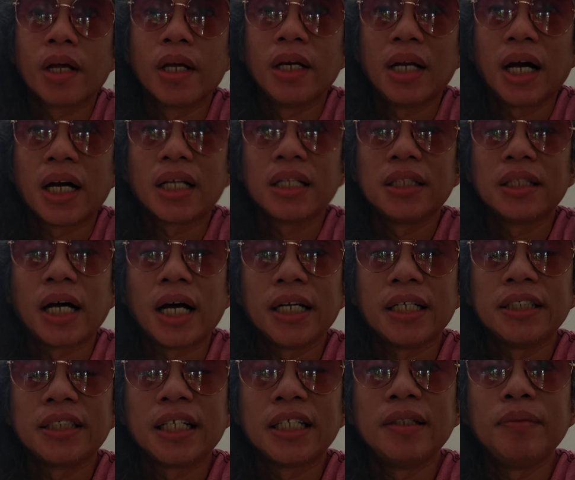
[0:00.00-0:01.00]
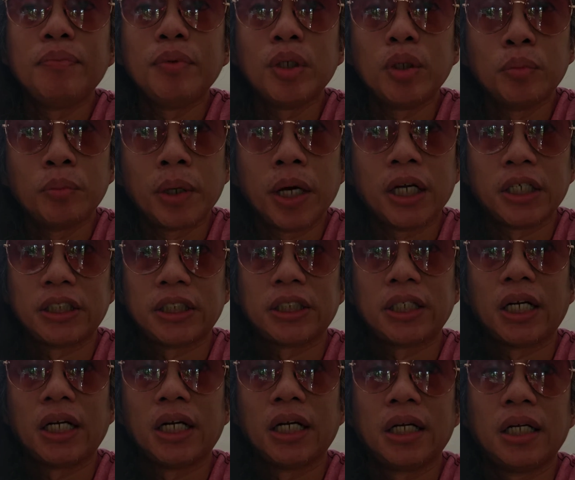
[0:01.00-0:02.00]
laging daanin sa
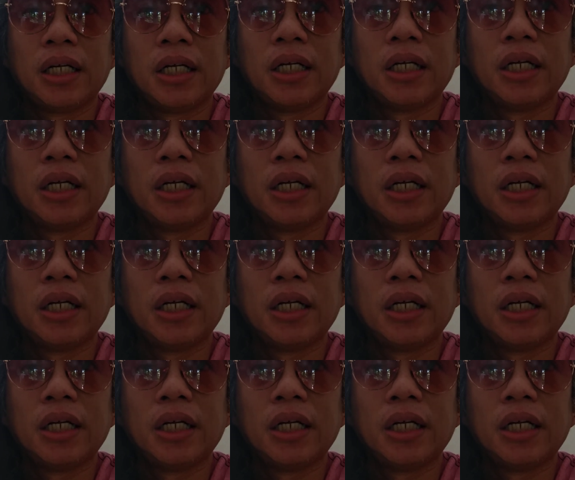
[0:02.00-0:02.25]
diplomasya.